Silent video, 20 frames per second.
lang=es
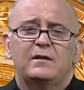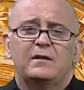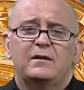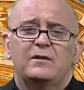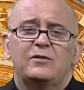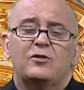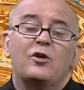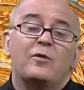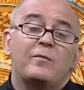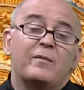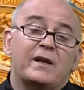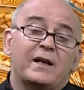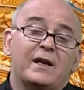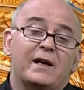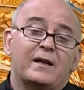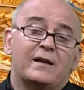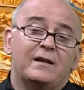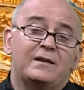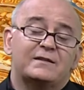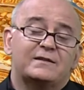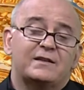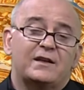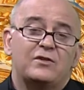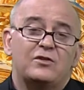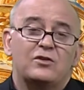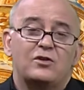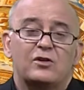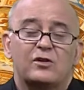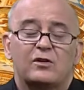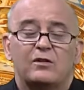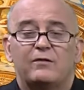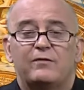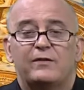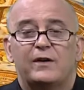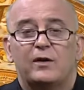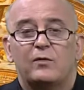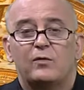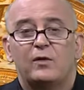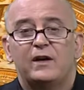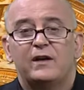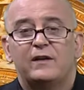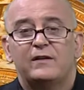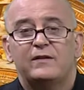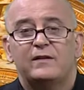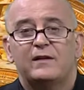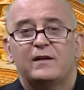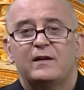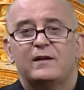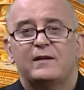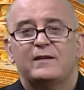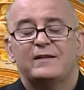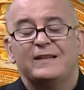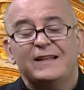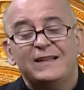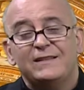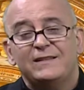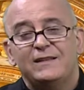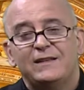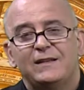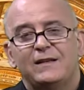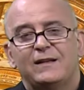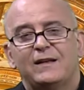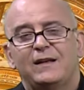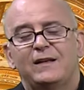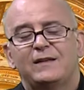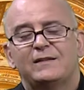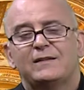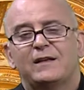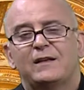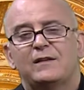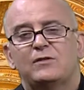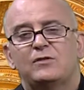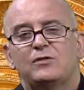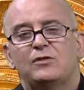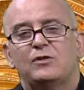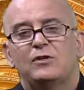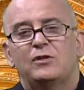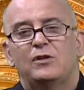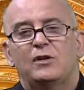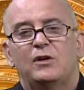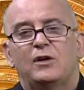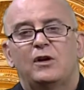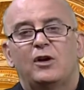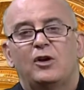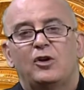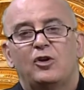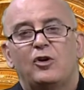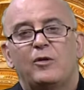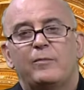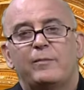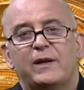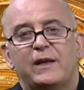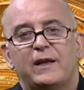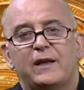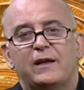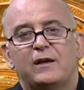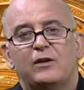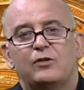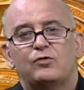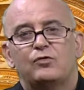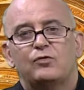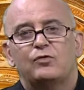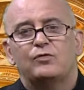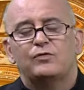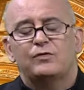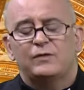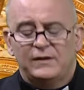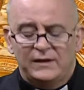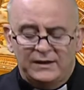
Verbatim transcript: nombrar al Señor con frecuencia, decir el santo nombre de Jesús.